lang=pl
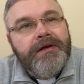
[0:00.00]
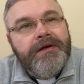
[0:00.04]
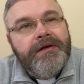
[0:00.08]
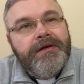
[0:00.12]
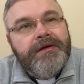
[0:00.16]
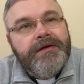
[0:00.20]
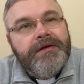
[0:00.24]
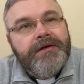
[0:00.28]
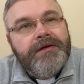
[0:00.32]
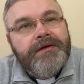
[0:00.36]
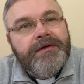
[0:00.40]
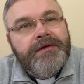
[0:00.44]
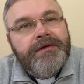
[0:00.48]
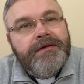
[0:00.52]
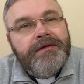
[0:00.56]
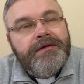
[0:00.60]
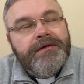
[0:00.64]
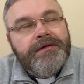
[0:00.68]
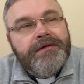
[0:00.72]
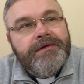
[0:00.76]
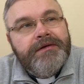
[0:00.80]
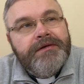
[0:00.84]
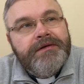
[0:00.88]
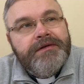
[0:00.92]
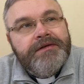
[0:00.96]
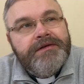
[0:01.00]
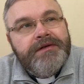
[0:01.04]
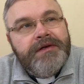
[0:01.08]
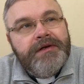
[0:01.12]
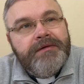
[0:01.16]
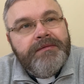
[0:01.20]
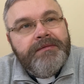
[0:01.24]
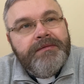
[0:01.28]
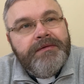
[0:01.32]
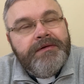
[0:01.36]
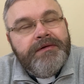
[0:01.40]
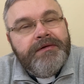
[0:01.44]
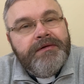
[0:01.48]
Y, że
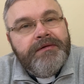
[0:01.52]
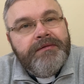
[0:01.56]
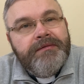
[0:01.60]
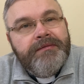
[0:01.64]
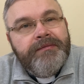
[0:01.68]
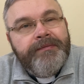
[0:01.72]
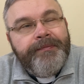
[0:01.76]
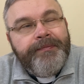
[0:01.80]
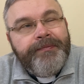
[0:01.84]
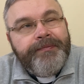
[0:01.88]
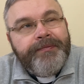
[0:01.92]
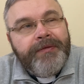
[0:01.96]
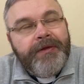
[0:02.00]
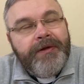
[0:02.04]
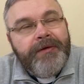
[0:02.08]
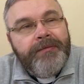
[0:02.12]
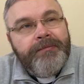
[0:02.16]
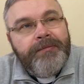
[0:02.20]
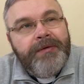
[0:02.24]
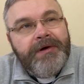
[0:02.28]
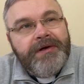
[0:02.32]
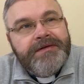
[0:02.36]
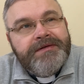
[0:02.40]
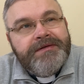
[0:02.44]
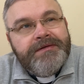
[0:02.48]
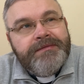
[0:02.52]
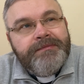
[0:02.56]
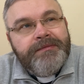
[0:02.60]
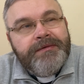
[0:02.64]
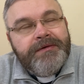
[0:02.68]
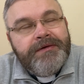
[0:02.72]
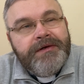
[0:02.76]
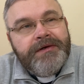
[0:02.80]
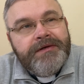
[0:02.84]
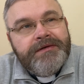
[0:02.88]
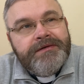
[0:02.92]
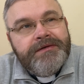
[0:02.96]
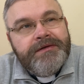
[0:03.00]
jakby to bardzo
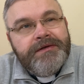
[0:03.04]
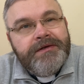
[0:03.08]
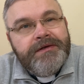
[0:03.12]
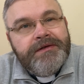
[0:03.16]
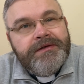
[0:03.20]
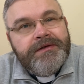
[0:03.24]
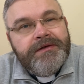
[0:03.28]
pokazuje,